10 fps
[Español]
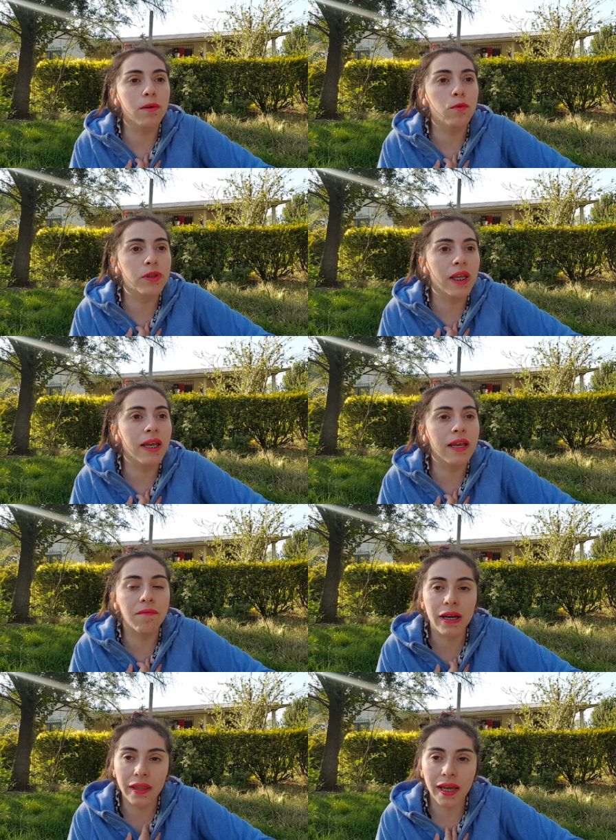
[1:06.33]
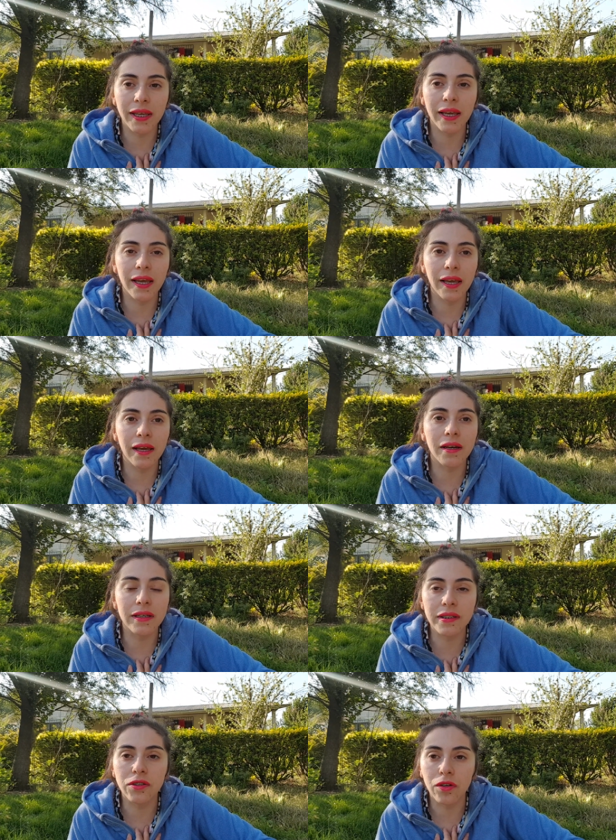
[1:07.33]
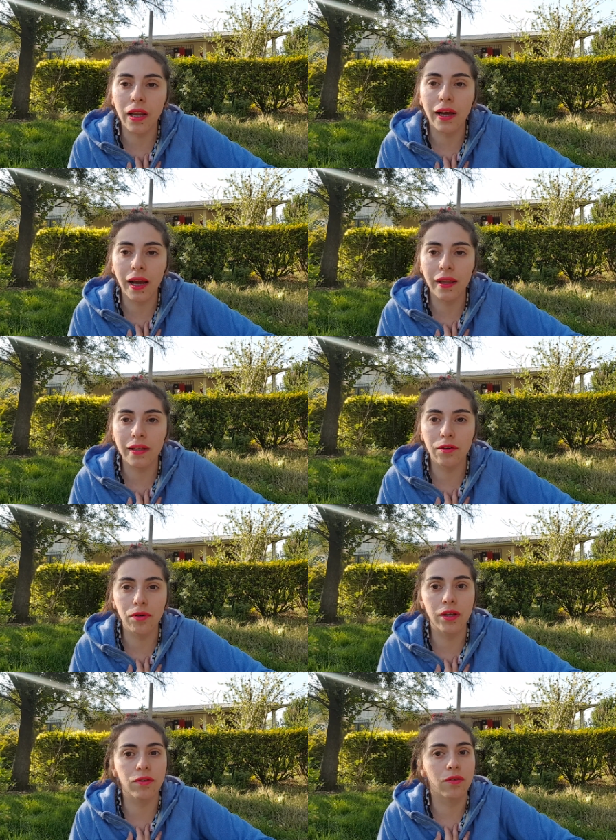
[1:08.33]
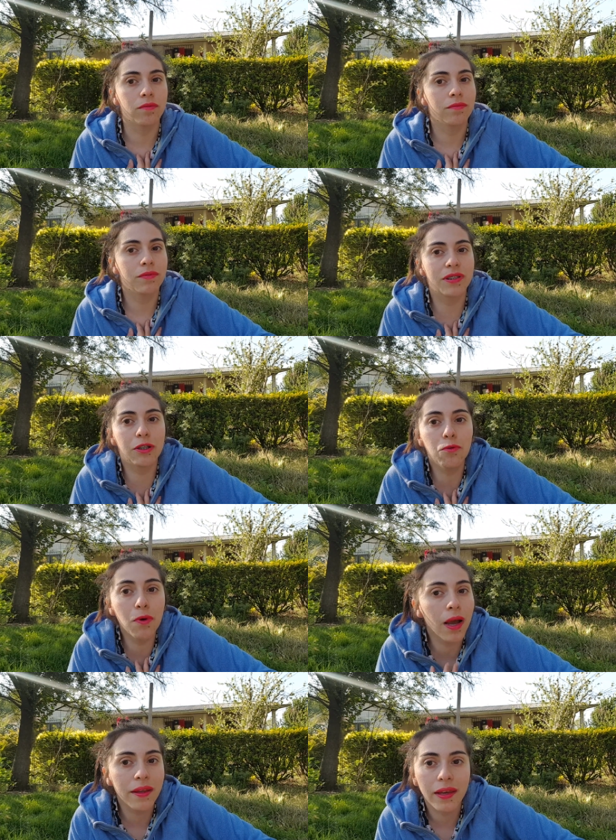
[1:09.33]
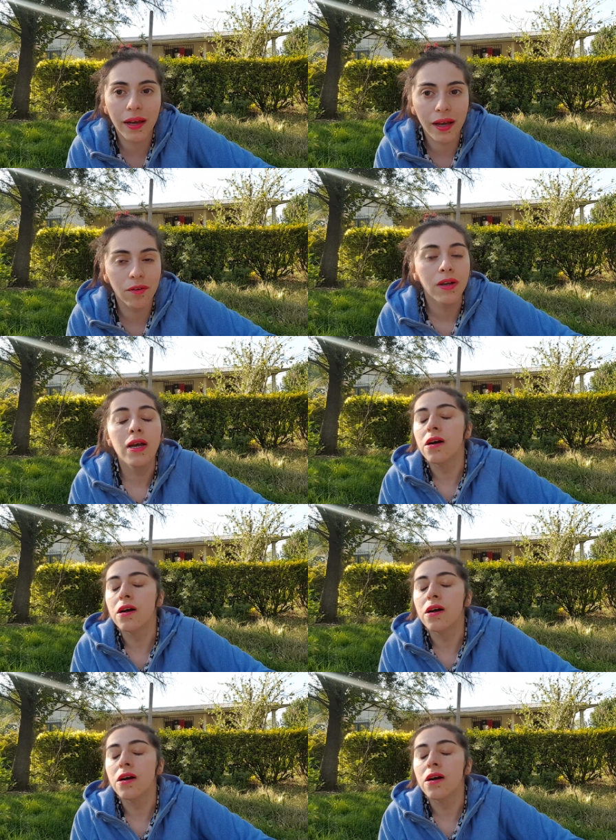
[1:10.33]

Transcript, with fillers: ¿Usted es verdad que rechazó la caja de Natura y yo? si nunca ha llegado.